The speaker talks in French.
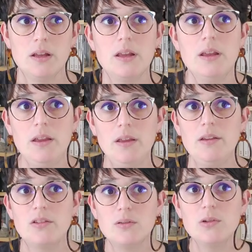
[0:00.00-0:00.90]

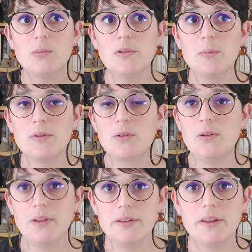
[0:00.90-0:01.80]
Et j'avoue que je me suis mise que
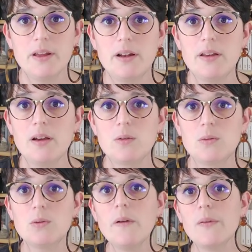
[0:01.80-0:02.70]
l'an dernier à lire un
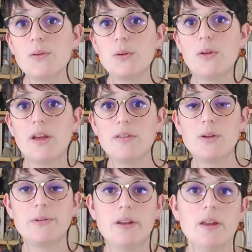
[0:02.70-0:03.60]
concours, celui de Hervé
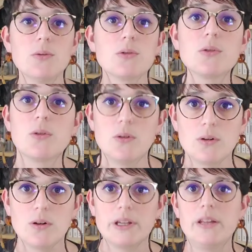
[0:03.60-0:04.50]
Letellier, donc le
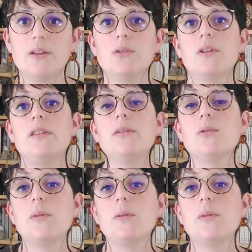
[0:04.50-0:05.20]
grand gagnant de l'édition